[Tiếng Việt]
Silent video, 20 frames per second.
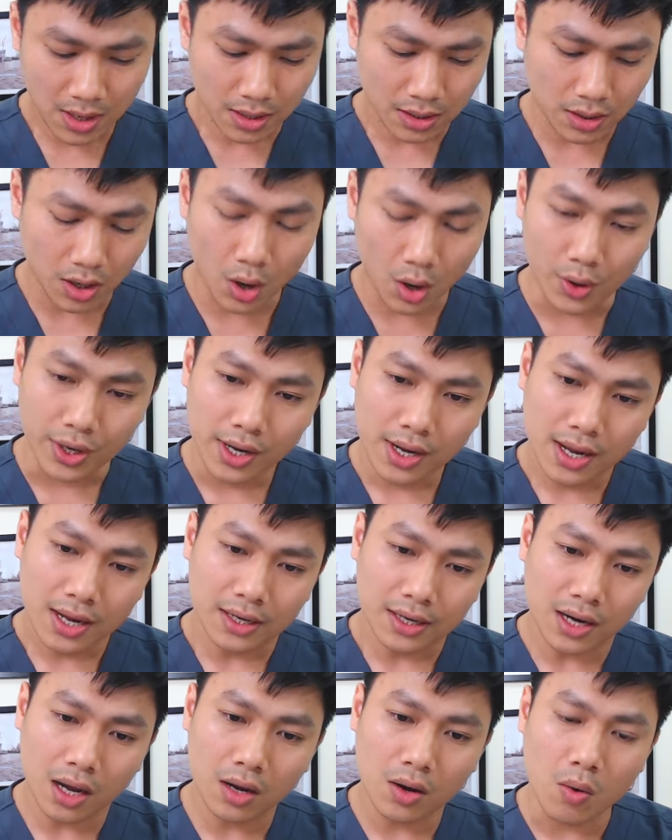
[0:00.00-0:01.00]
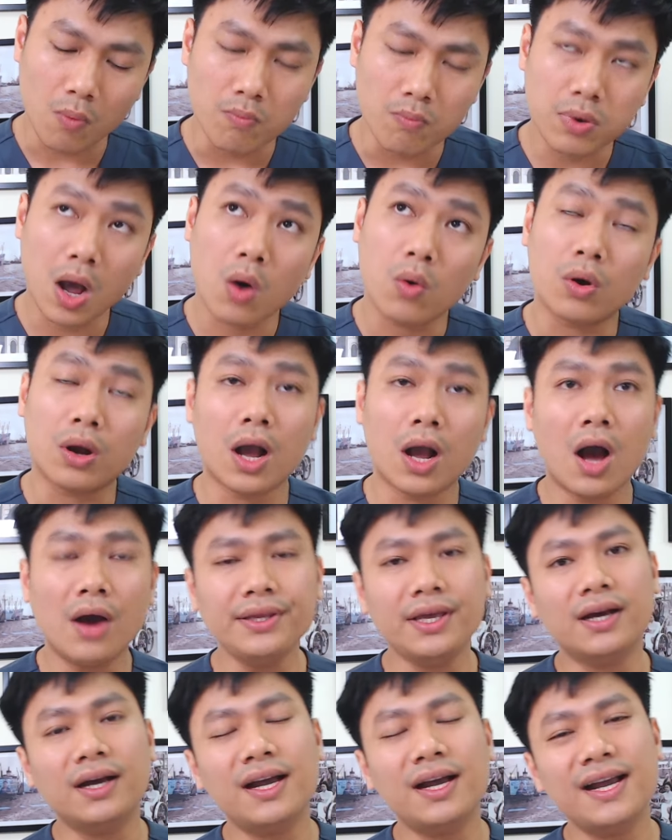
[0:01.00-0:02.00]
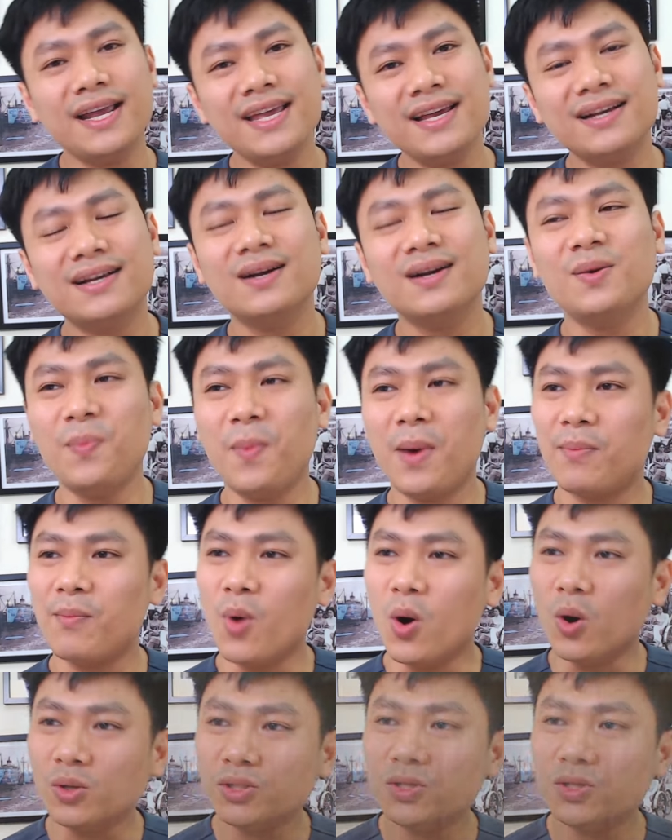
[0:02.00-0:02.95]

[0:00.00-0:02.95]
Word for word: Rồi nó cũng còn có những cái nghiên cứu mà bổ